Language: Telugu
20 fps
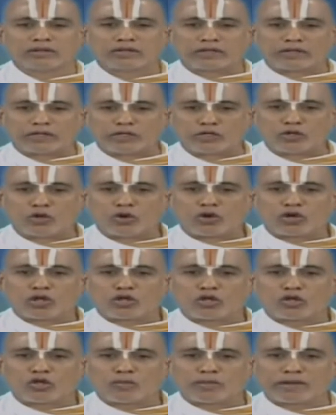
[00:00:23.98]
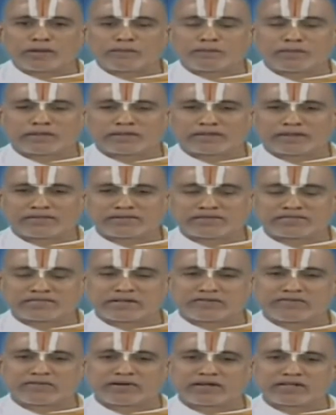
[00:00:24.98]
ఈ లోకంలో మనం
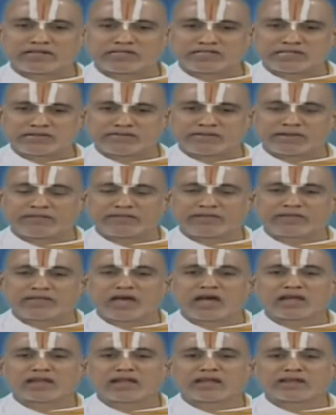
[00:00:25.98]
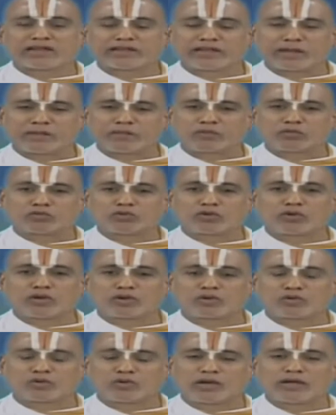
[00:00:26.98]
బతకవలసినటువంటి జీవన విధానాన్ని
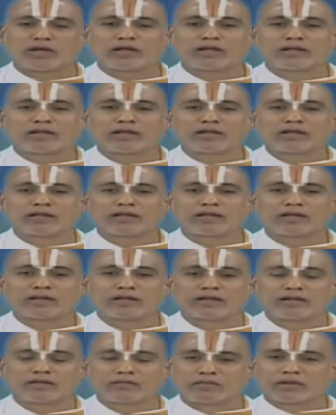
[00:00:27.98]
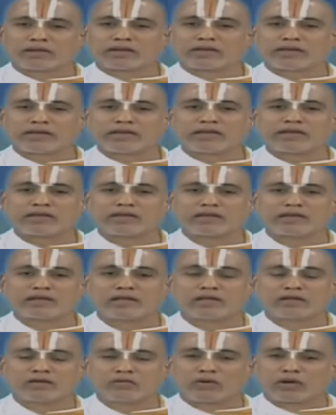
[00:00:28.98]
నేర్పుతున్నట్లుగా మనకి
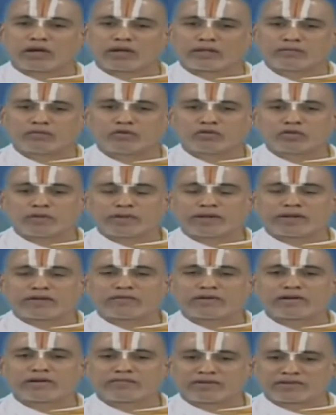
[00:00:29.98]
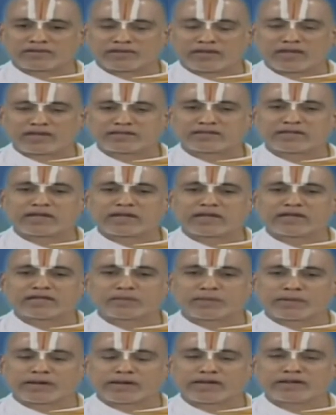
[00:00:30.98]
ఒక అద్భుతమైనటువంటి వ్రతరాజ్యంగా
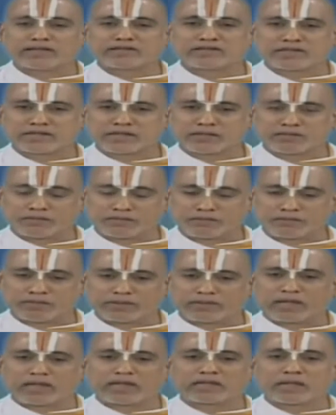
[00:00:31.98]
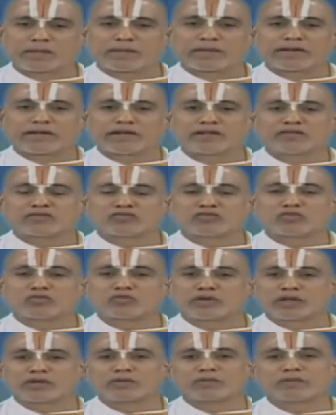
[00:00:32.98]
ఇది పరిగణించే పెద్దలంతా పరిగణిస్తూ
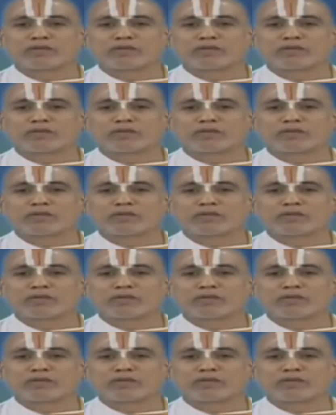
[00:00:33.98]
ఉంటారు